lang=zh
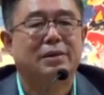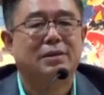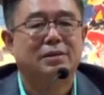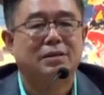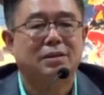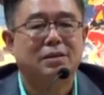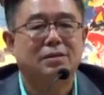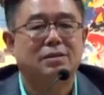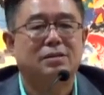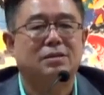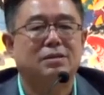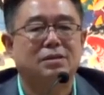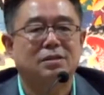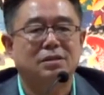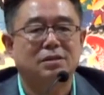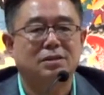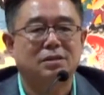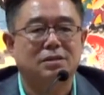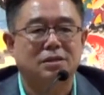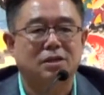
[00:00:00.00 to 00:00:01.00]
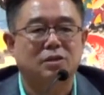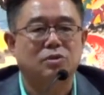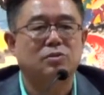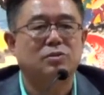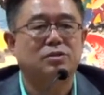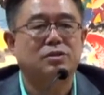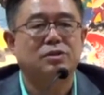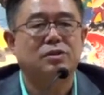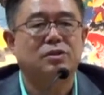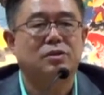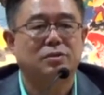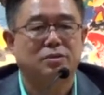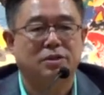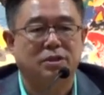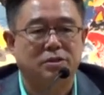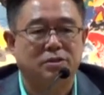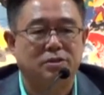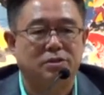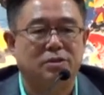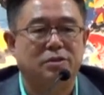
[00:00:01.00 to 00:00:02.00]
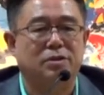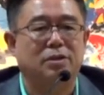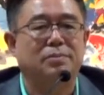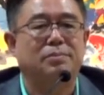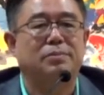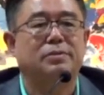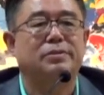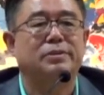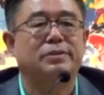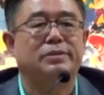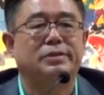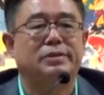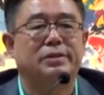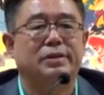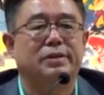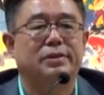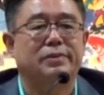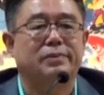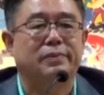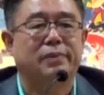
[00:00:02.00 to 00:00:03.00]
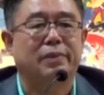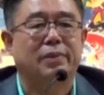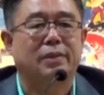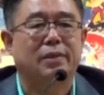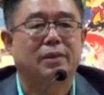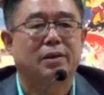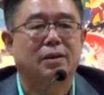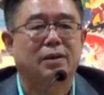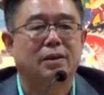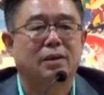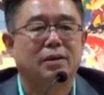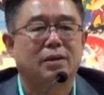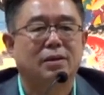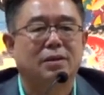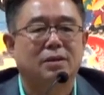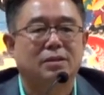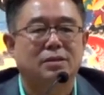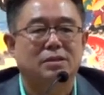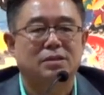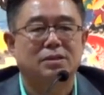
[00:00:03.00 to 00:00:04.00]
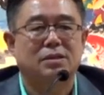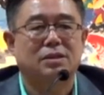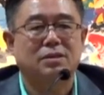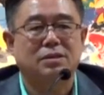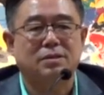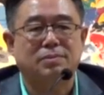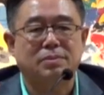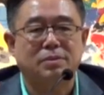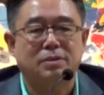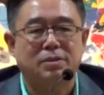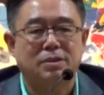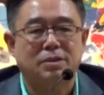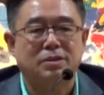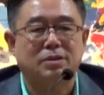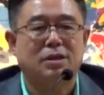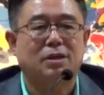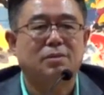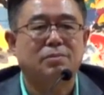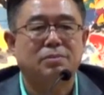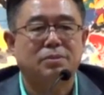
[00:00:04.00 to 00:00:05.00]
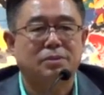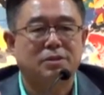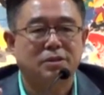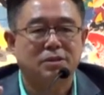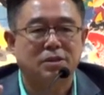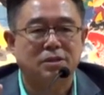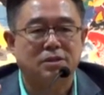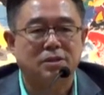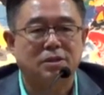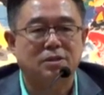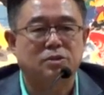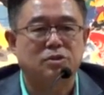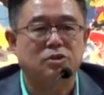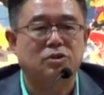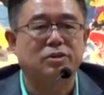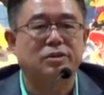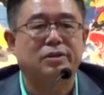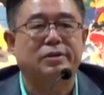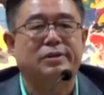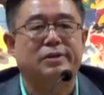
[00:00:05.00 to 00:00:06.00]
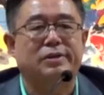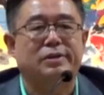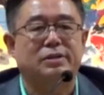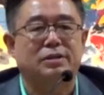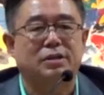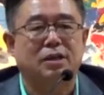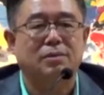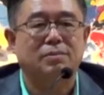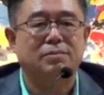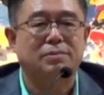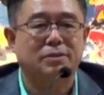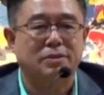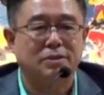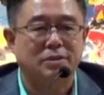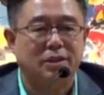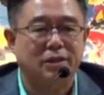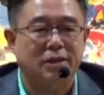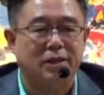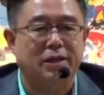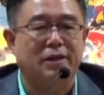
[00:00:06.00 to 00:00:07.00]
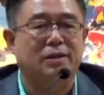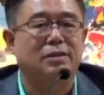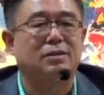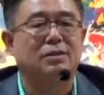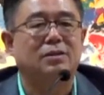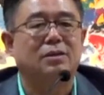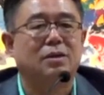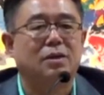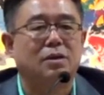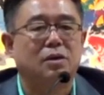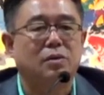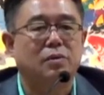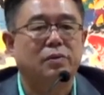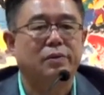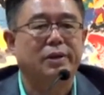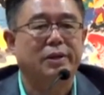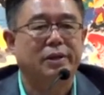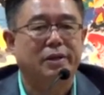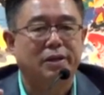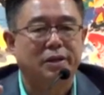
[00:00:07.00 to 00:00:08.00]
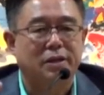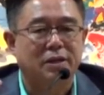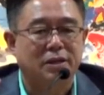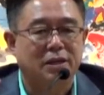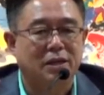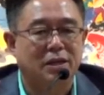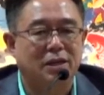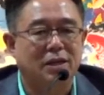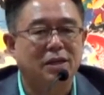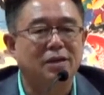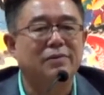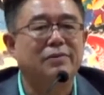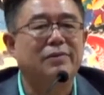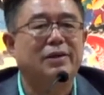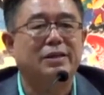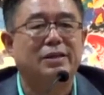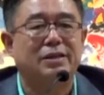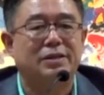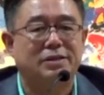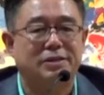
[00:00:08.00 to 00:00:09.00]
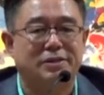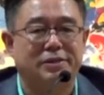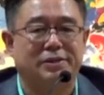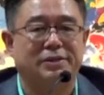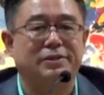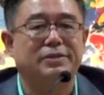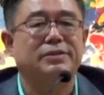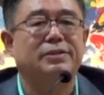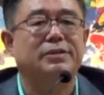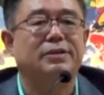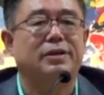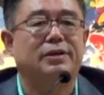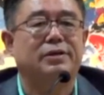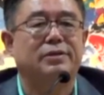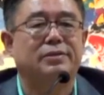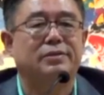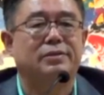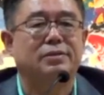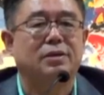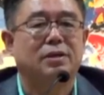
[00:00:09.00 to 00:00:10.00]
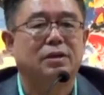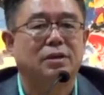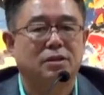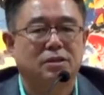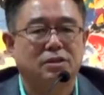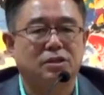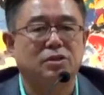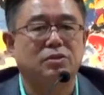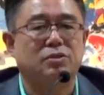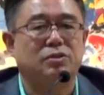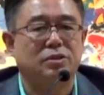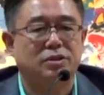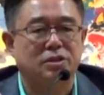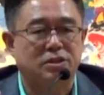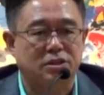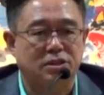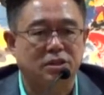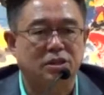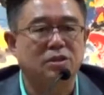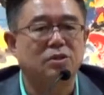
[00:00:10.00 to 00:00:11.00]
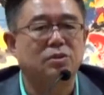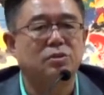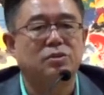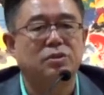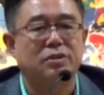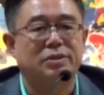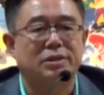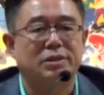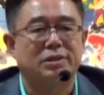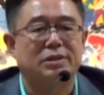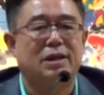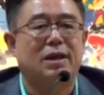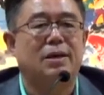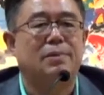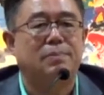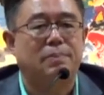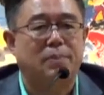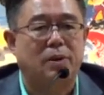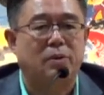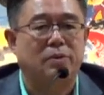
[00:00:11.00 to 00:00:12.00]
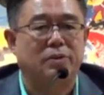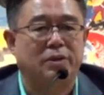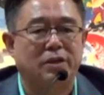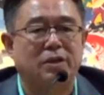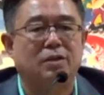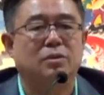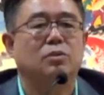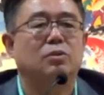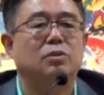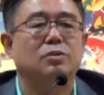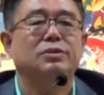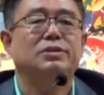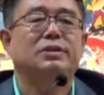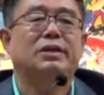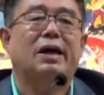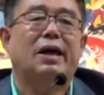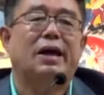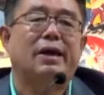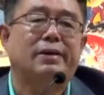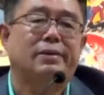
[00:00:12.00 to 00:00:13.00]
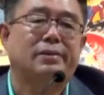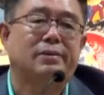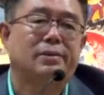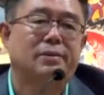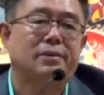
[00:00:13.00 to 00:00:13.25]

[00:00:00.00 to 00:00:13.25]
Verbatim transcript: 你此生结束之后，你绝对不会死，死的只不过是张卜生的这个躯壳，张卜生的灵会以另外的形式继续生存在某一个空间，